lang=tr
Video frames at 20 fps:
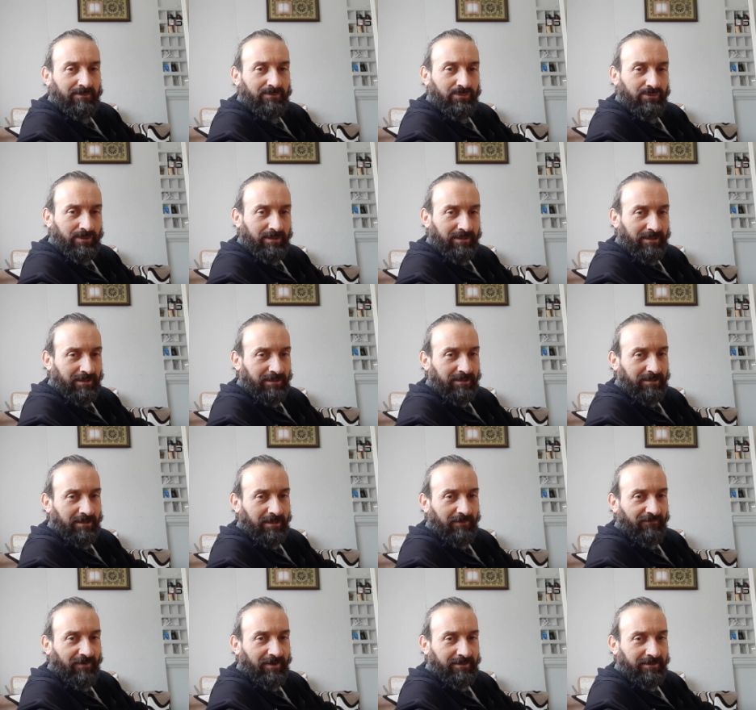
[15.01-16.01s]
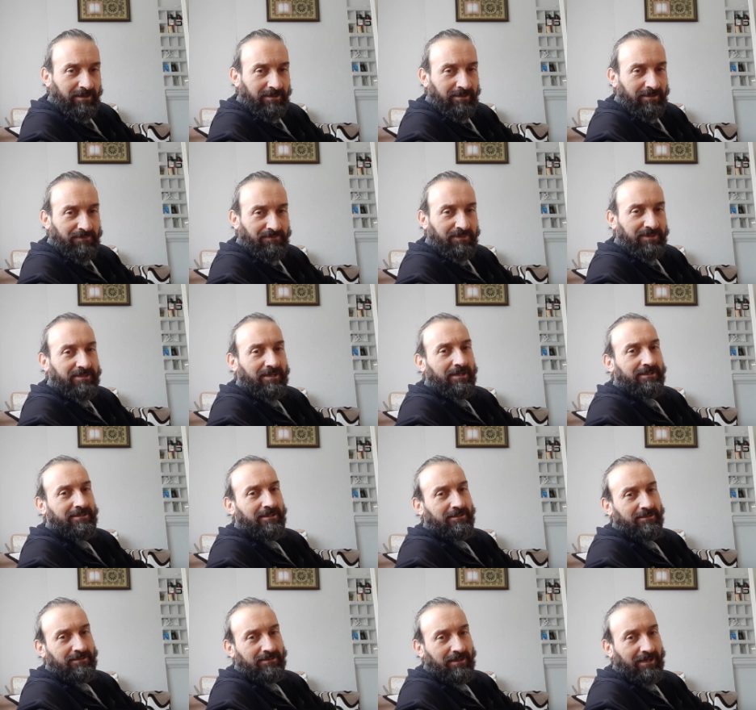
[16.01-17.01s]
Bunların aralarındaki fark nedir? Bizi
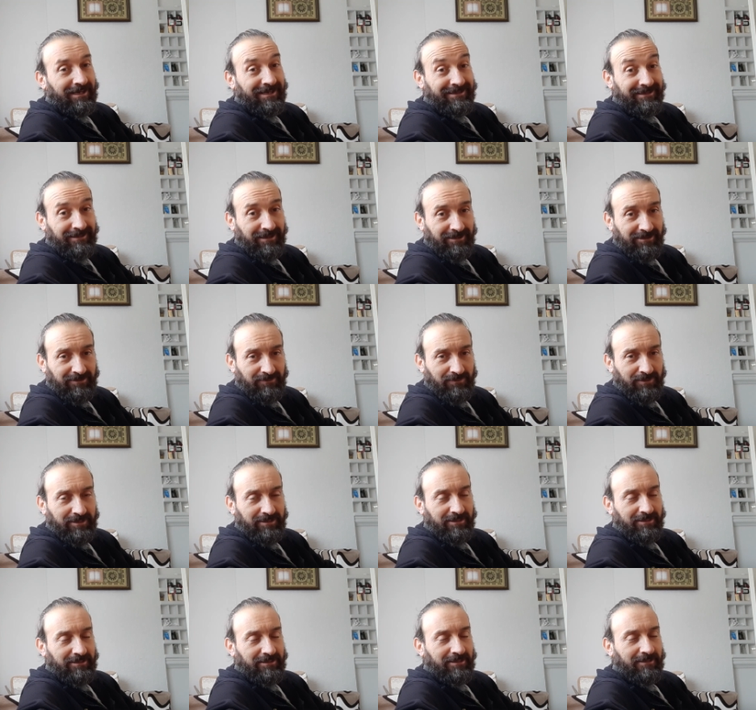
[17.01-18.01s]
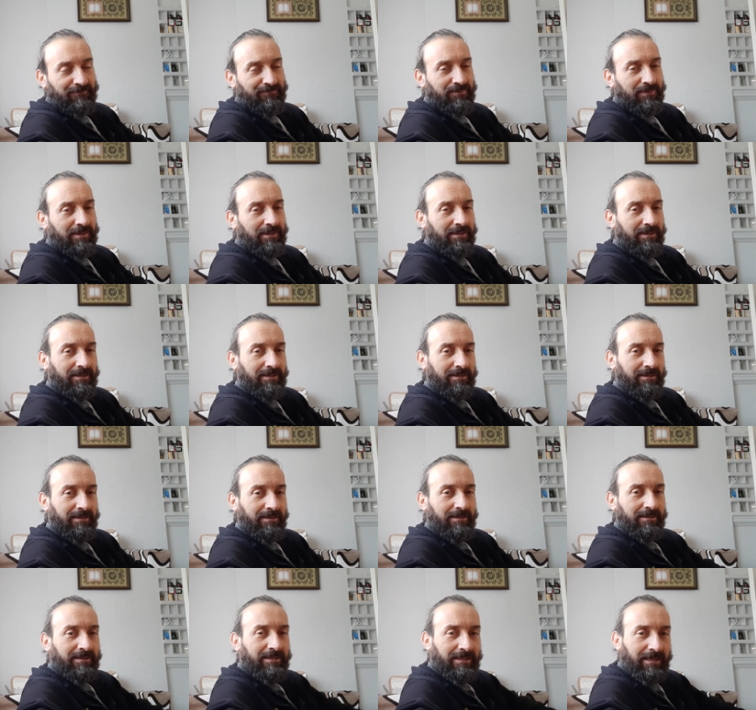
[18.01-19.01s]
aydınlatır, aydınlatır mısınız? Ee,
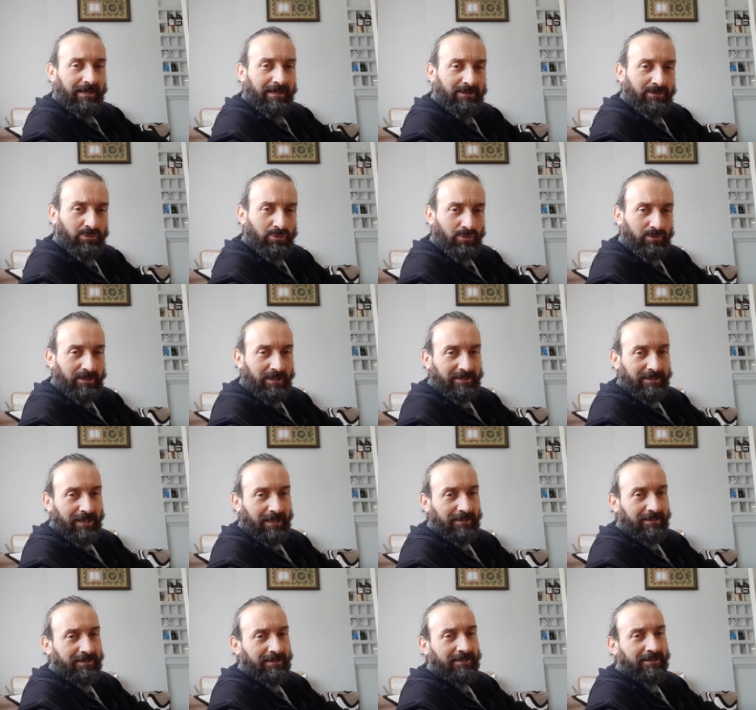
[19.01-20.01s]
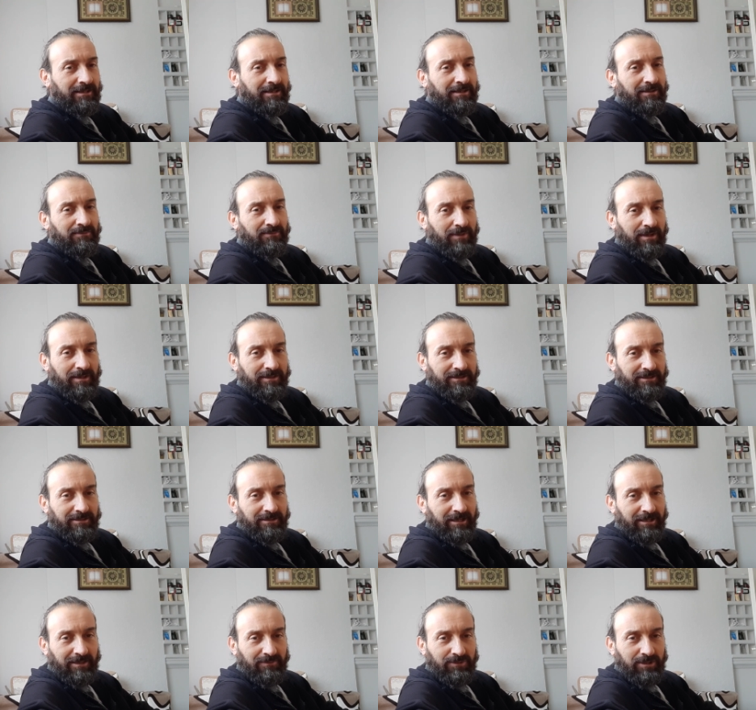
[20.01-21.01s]
diye sorular geldi bazı
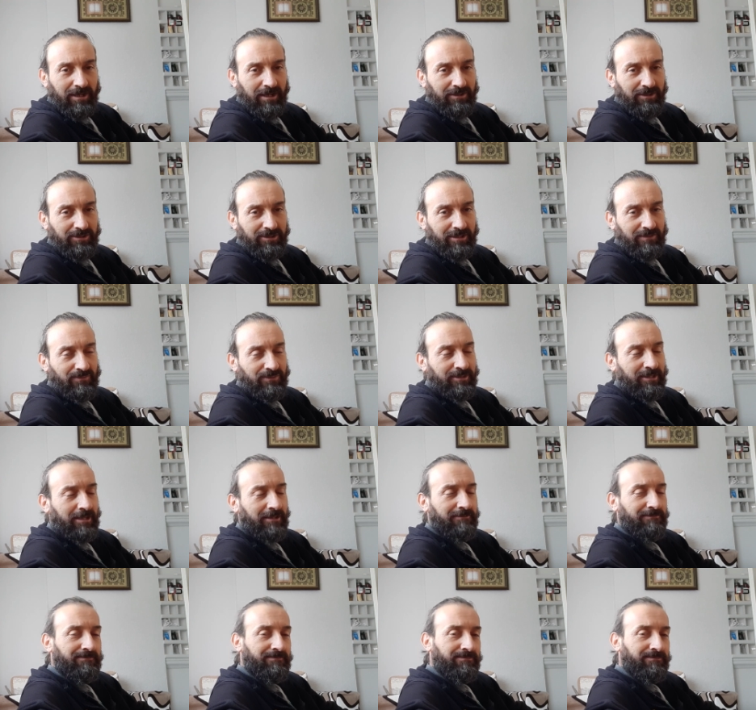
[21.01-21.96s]
takipçi kardeşlerimizden.